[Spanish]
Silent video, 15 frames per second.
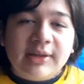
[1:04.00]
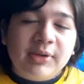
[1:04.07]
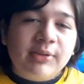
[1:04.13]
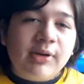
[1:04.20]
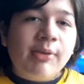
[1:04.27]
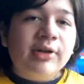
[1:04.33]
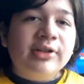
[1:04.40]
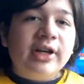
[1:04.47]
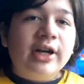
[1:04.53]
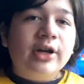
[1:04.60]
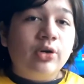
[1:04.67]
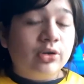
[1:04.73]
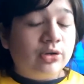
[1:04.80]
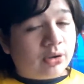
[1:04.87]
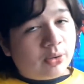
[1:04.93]
y también vamos a
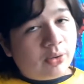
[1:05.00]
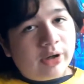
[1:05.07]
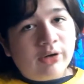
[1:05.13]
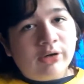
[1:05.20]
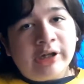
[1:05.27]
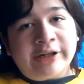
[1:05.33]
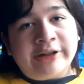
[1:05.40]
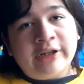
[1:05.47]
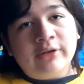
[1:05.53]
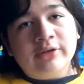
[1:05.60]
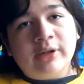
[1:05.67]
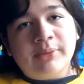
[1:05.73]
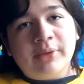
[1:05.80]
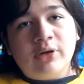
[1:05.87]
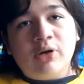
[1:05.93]
traer otros juegos que
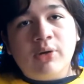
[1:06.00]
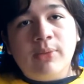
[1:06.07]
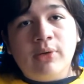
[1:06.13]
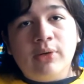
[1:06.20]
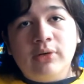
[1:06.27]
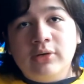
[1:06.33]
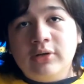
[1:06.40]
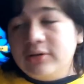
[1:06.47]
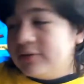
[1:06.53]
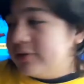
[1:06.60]
tengo también como